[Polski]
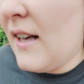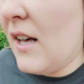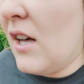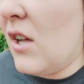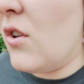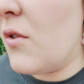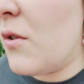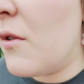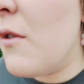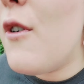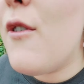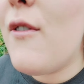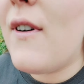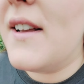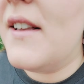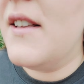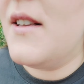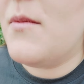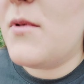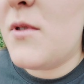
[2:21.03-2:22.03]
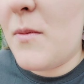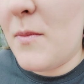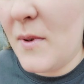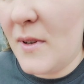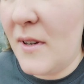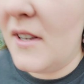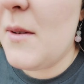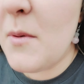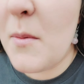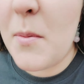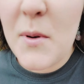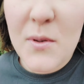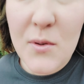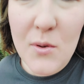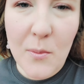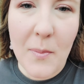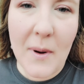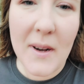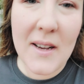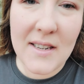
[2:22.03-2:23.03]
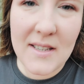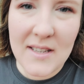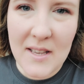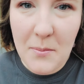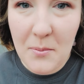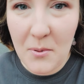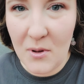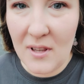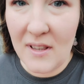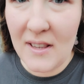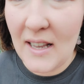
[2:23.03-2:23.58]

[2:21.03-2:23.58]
To słowo fajnie brzmi i po prostu bardziej pod